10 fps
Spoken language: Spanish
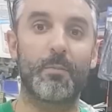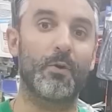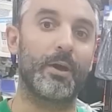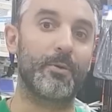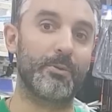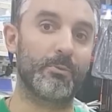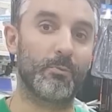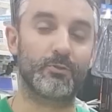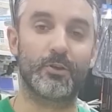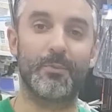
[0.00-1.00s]
porque ponemos
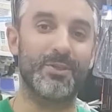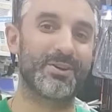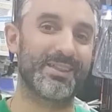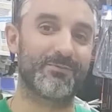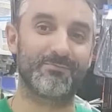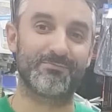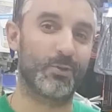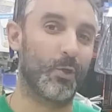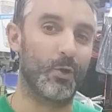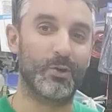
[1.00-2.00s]
muchos vídeos de
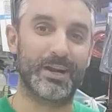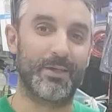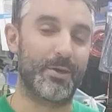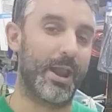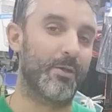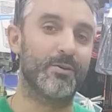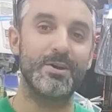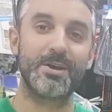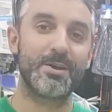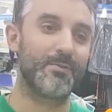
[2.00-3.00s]
todo lo relacionado,
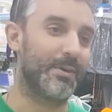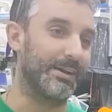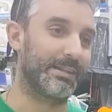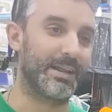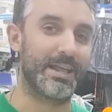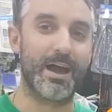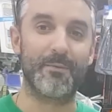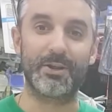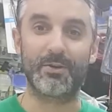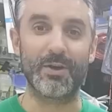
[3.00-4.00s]
ferretería,
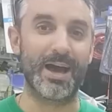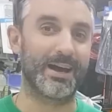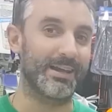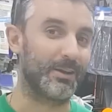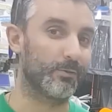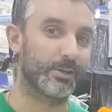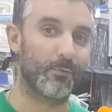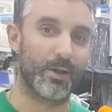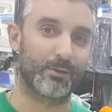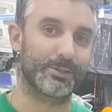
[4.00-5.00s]
bricolaje, incluso
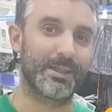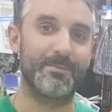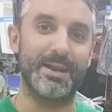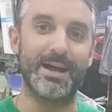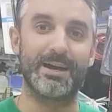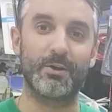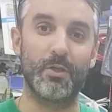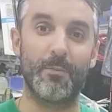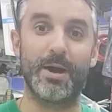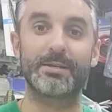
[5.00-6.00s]
alguna cosa de menaje
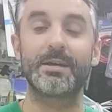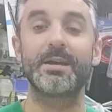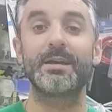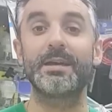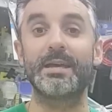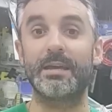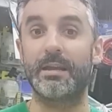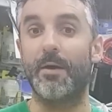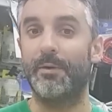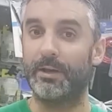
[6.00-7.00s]
o demás,
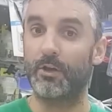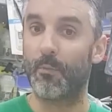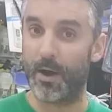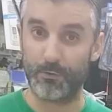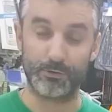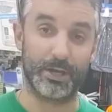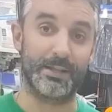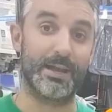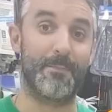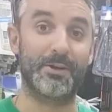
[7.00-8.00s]
y la verdad que os va a
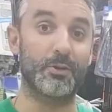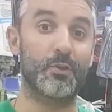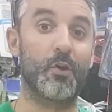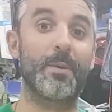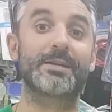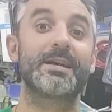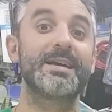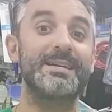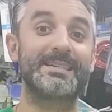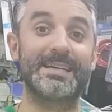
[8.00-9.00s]
gustar. Y aparte os digo más,
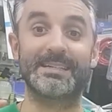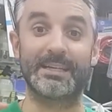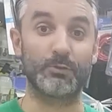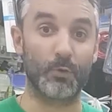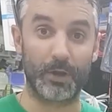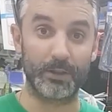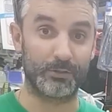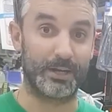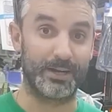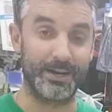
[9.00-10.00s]
si estáis
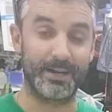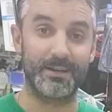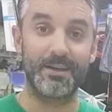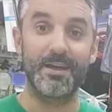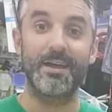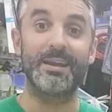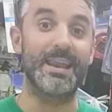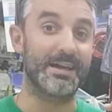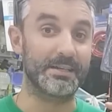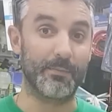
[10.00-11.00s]
suscritos al canal,
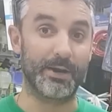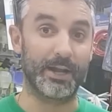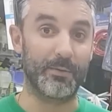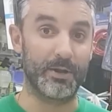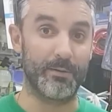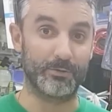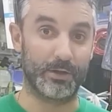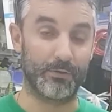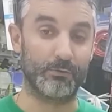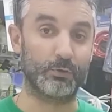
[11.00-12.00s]
la semana que viene
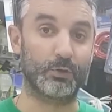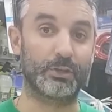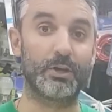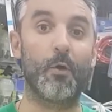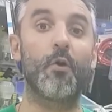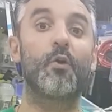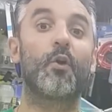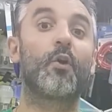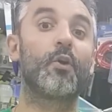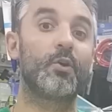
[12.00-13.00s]
vamos a hacer un sorteo
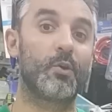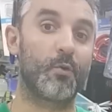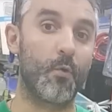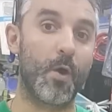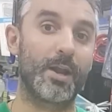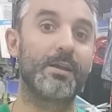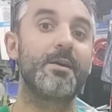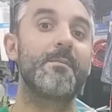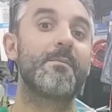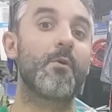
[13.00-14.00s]
con lo cual
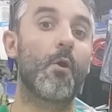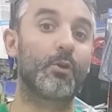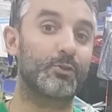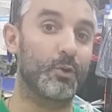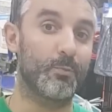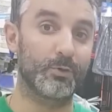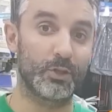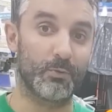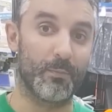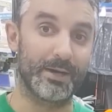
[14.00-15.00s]
otro
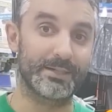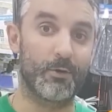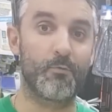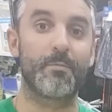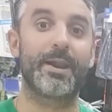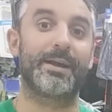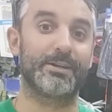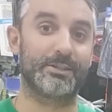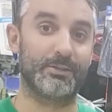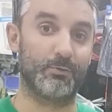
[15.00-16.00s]
motivo más aún para
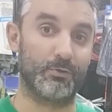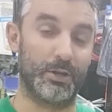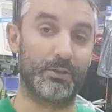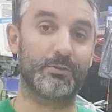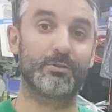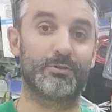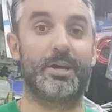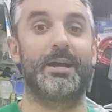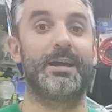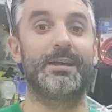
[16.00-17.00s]
que estéis suscritos. O
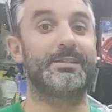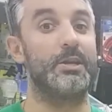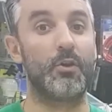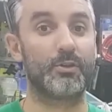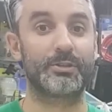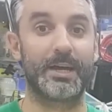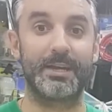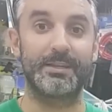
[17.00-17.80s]
sea que si no lo estáis,